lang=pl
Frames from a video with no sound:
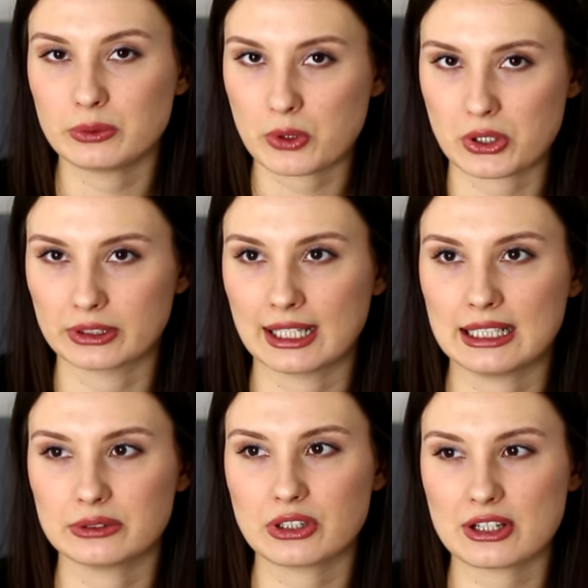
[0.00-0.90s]
wyłożone
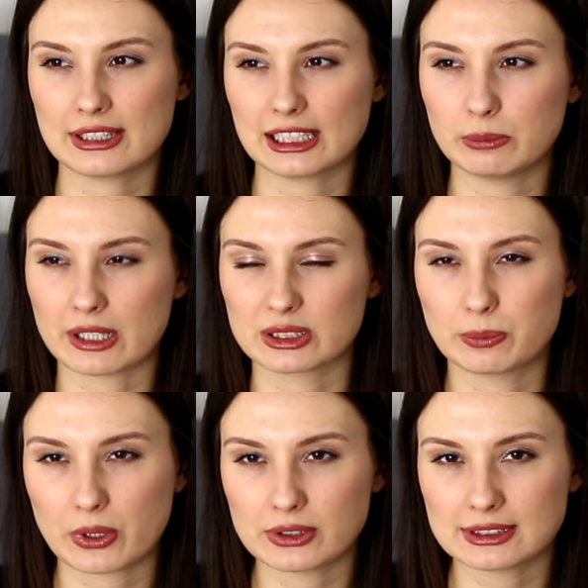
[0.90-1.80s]
i to też jest taki bardzo
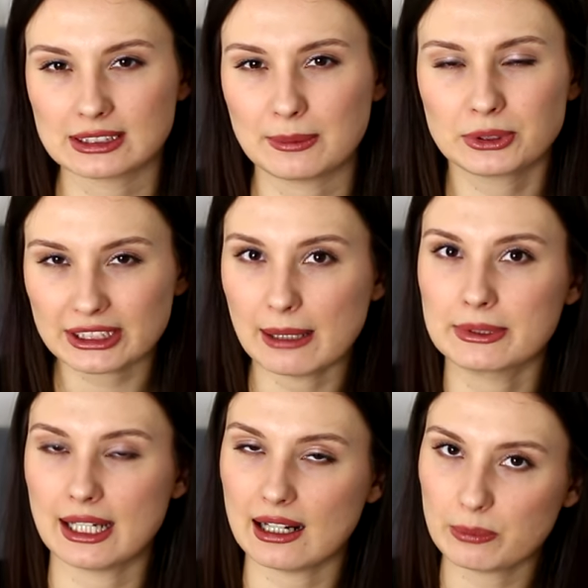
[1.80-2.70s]
prosty,
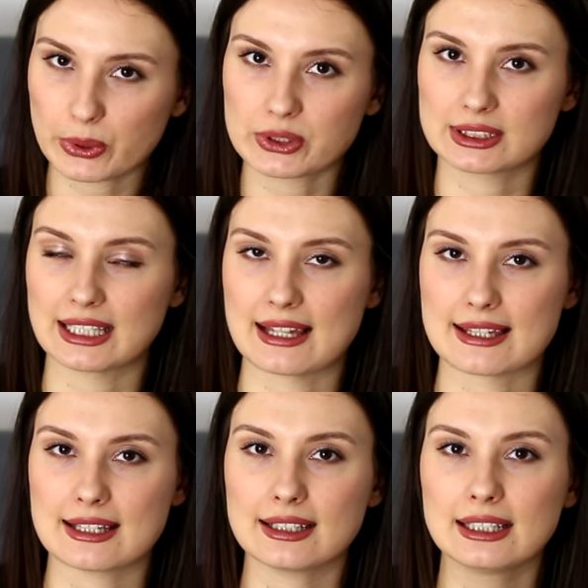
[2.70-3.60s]
przyjemny, ale prosty
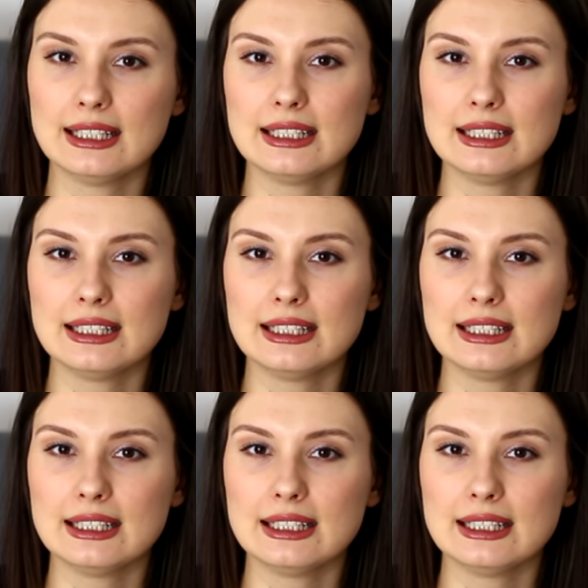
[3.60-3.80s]
język.